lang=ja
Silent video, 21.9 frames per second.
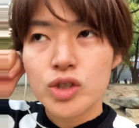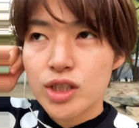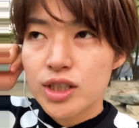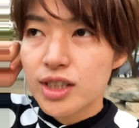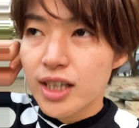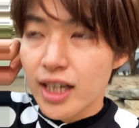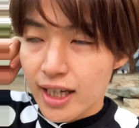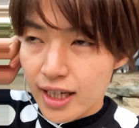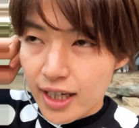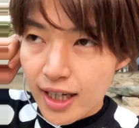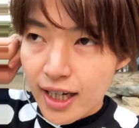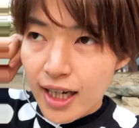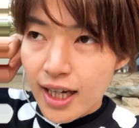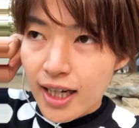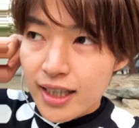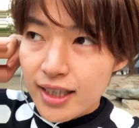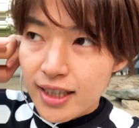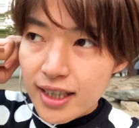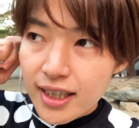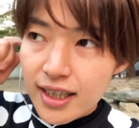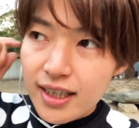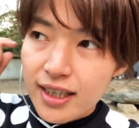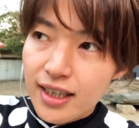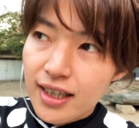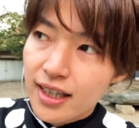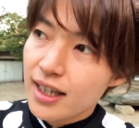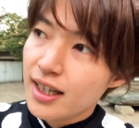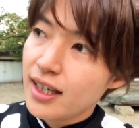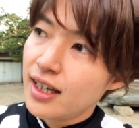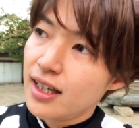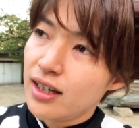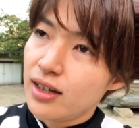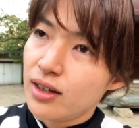時ぐらいに、
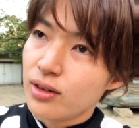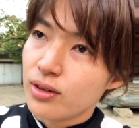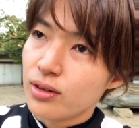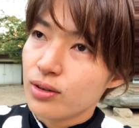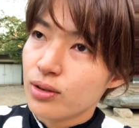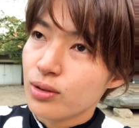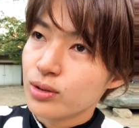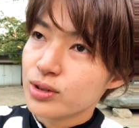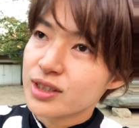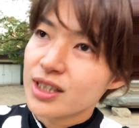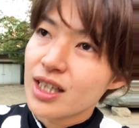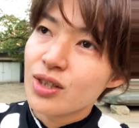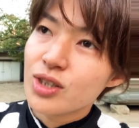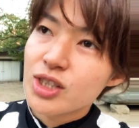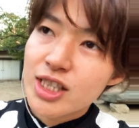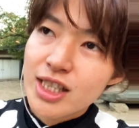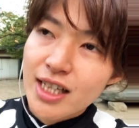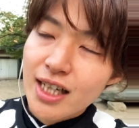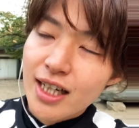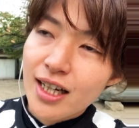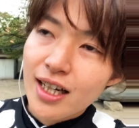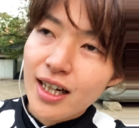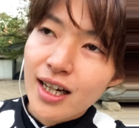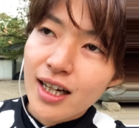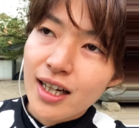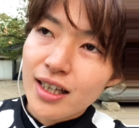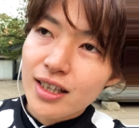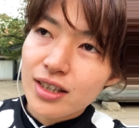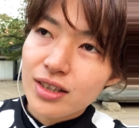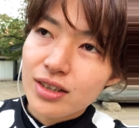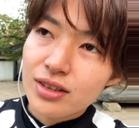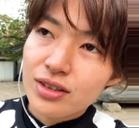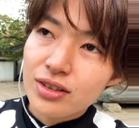お茶をしながら
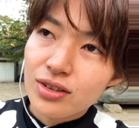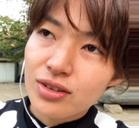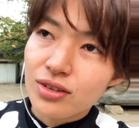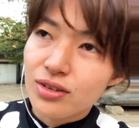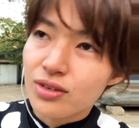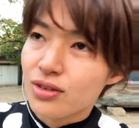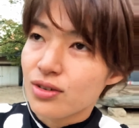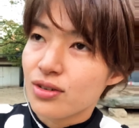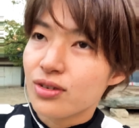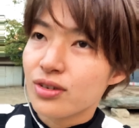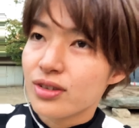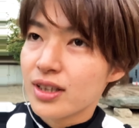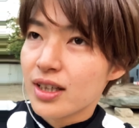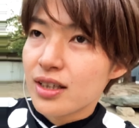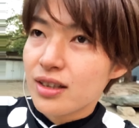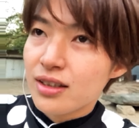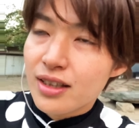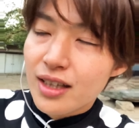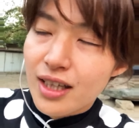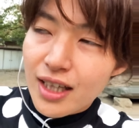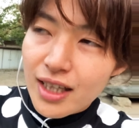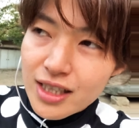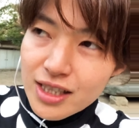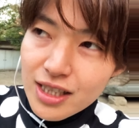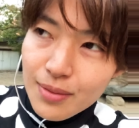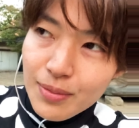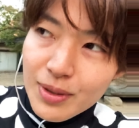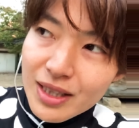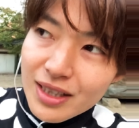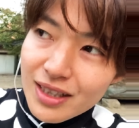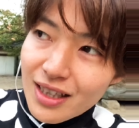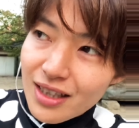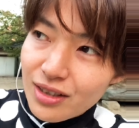ちょっとこうね
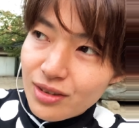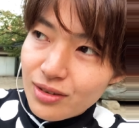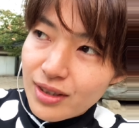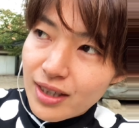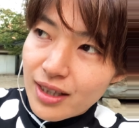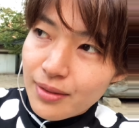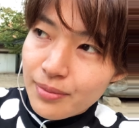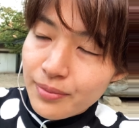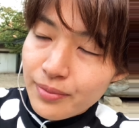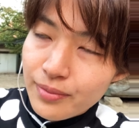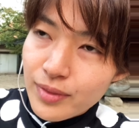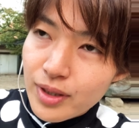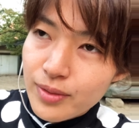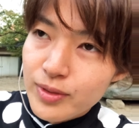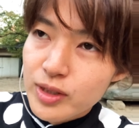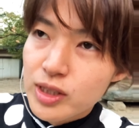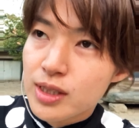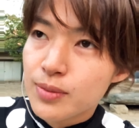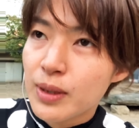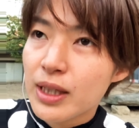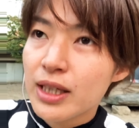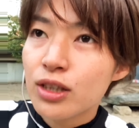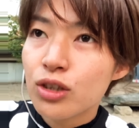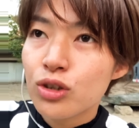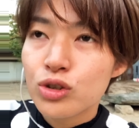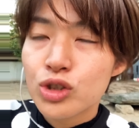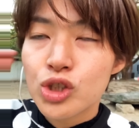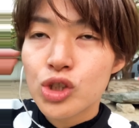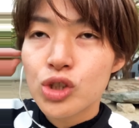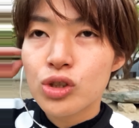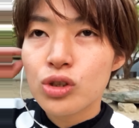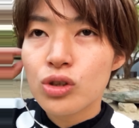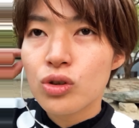喋ったりとか、もし勉強
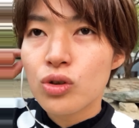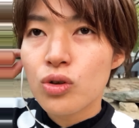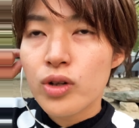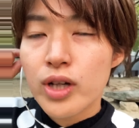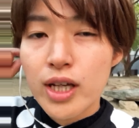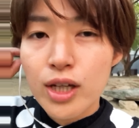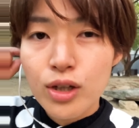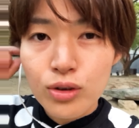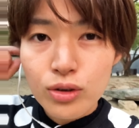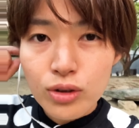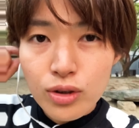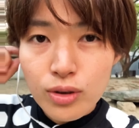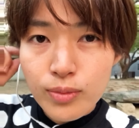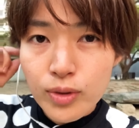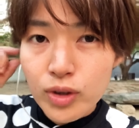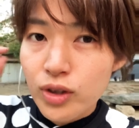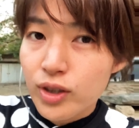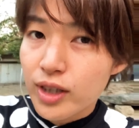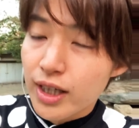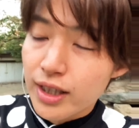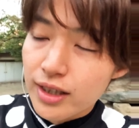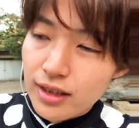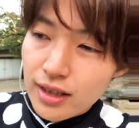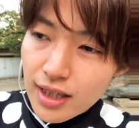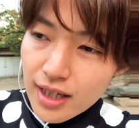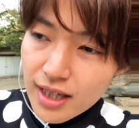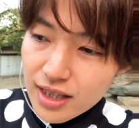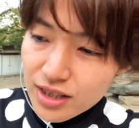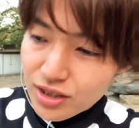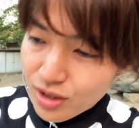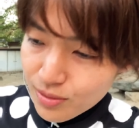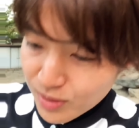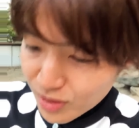中のこう英語のものがあった
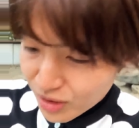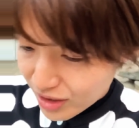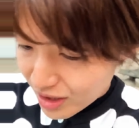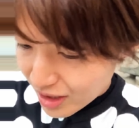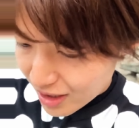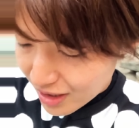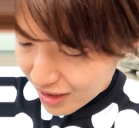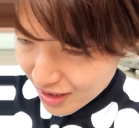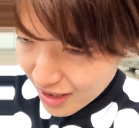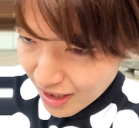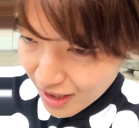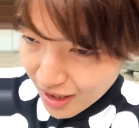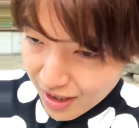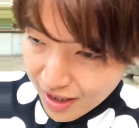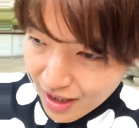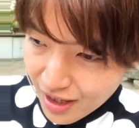らそれ持ってきて、